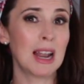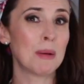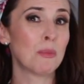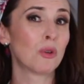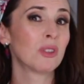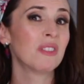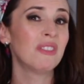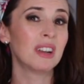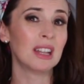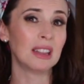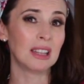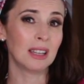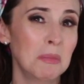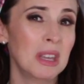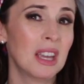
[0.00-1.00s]
el amor
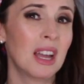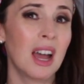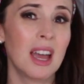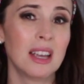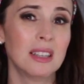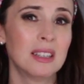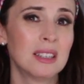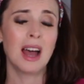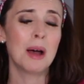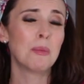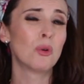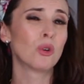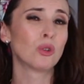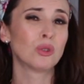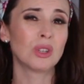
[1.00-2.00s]
diferente. Mi hija es
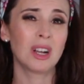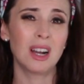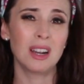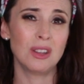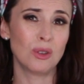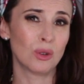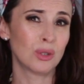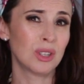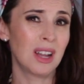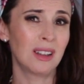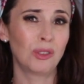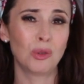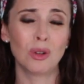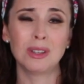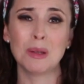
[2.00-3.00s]
amorosa, cariñosa,
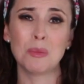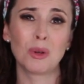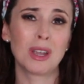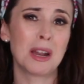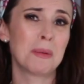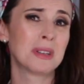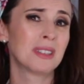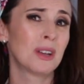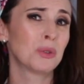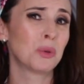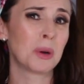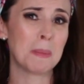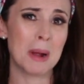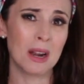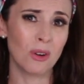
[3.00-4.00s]
todo el tiempo quiere abrazar a su
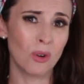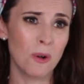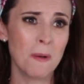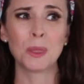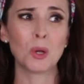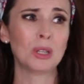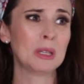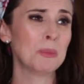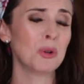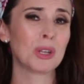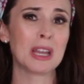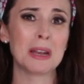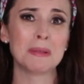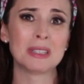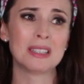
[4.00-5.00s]
hermano, todo el tiempo lo
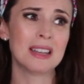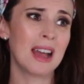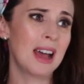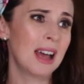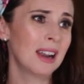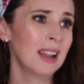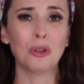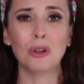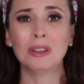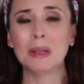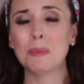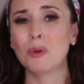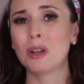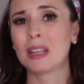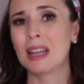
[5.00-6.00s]
quiere besar, todo el
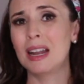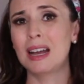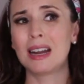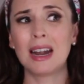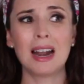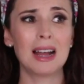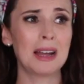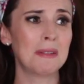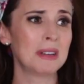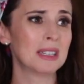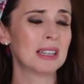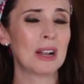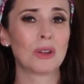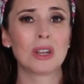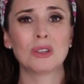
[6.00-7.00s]
tiempo le quiere agarrar la
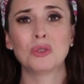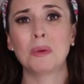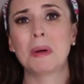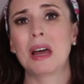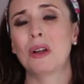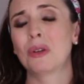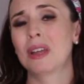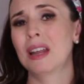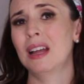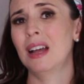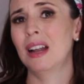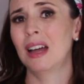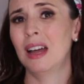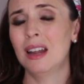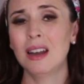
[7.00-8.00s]
cabeza, lo quiere sobar, lo quiere
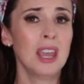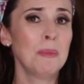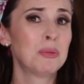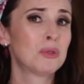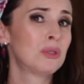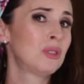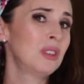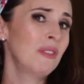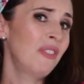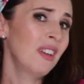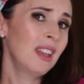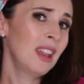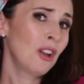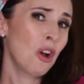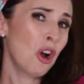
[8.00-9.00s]
cargar. Y pues, si
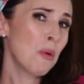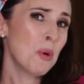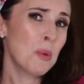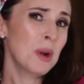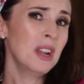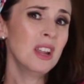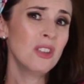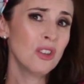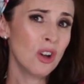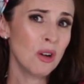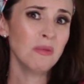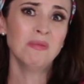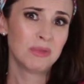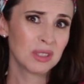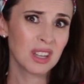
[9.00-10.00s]
Federico como buen
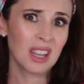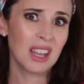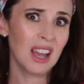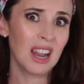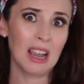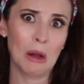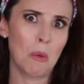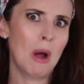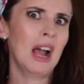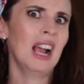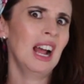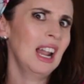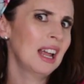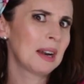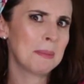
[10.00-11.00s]
niño, pues ¿qué quiere?
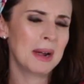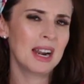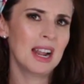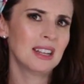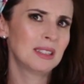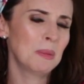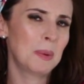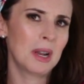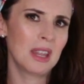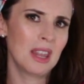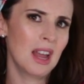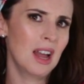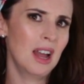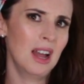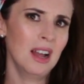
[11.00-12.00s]
Guaca la hermana, hazte para
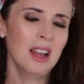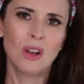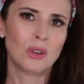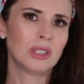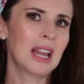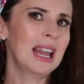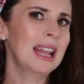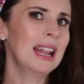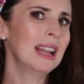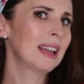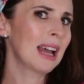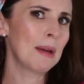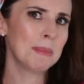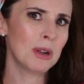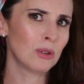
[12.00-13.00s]
allá. O sea, él
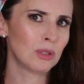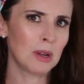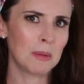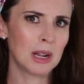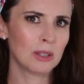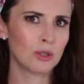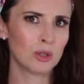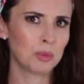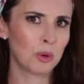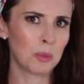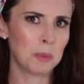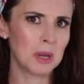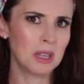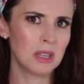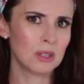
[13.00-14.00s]
cambia los abrazos por
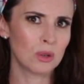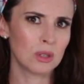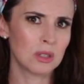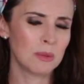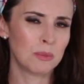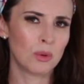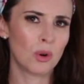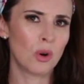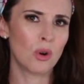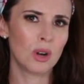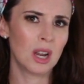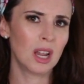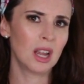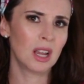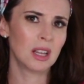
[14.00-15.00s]
pellizcos,
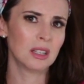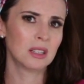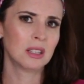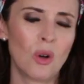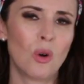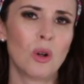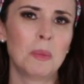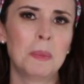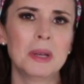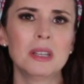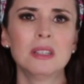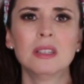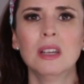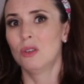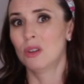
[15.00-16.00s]
empujones,
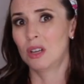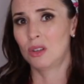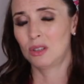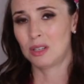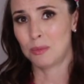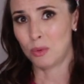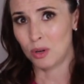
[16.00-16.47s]
golpes y una que otra